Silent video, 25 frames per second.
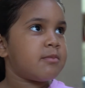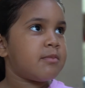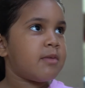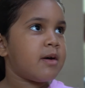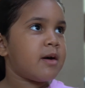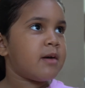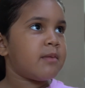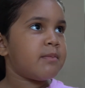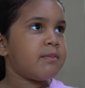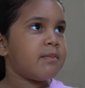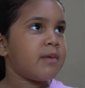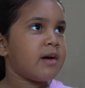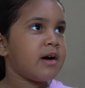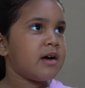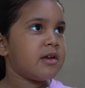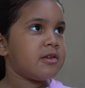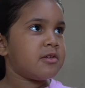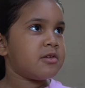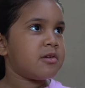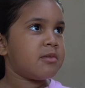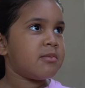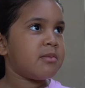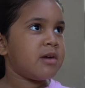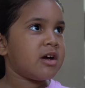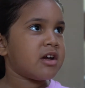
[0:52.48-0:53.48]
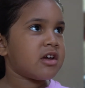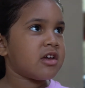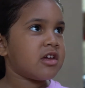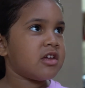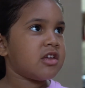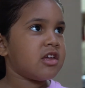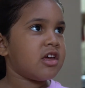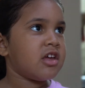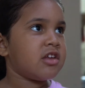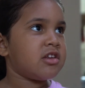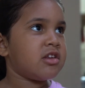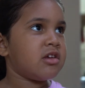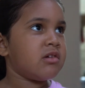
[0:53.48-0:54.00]
Papá, nomás
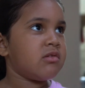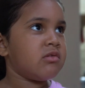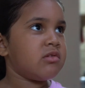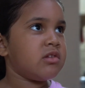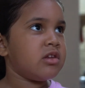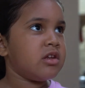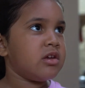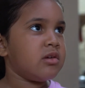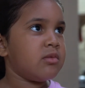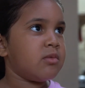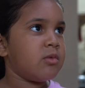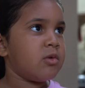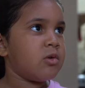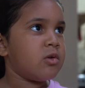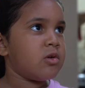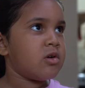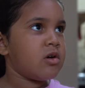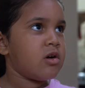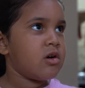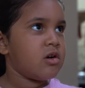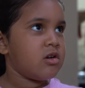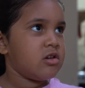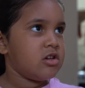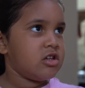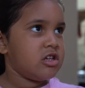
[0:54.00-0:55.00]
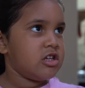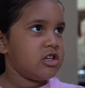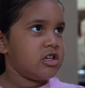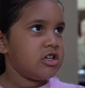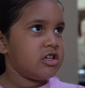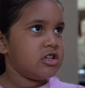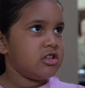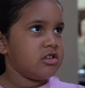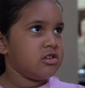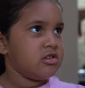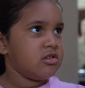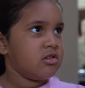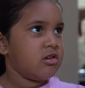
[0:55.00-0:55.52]
quería hacer un dibujo
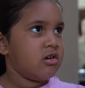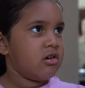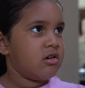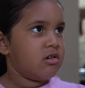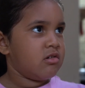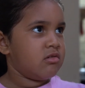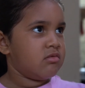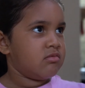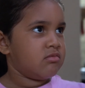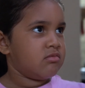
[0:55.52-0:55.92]
lindo.